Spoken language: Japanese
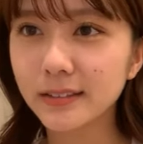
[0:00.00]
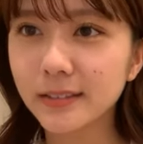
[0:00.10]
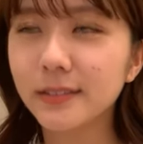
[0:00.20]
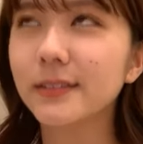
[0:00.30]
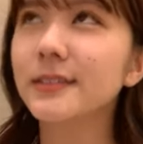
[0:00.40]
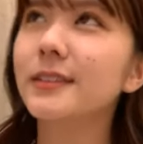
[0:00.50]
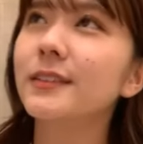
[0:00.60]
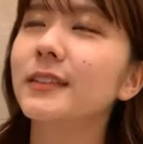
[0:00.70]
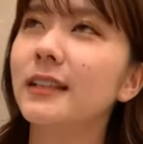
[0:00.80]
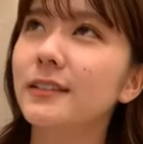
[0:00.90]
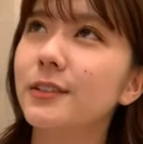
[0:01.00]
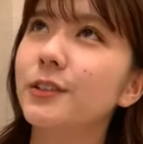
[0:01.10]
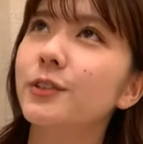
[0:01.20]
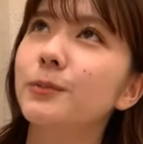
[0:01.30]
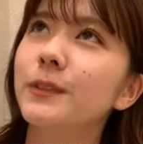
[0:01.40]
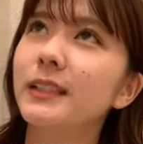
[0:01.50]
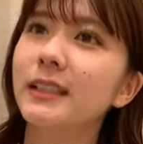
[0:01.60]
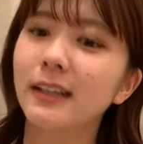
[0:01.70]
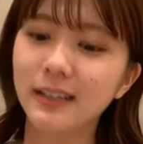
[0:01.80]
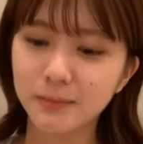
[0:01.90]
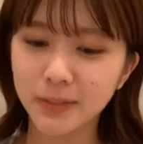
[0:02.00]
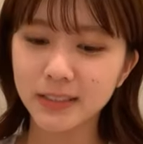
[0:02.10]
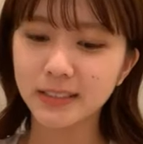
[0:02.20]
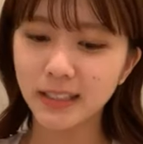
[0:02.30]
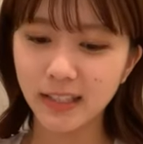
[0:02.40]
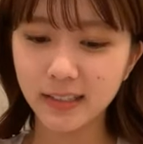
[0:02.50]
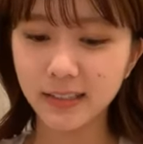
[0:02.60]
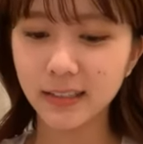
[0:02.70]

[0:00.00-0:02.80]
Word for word: そうそそういう思い出がありますね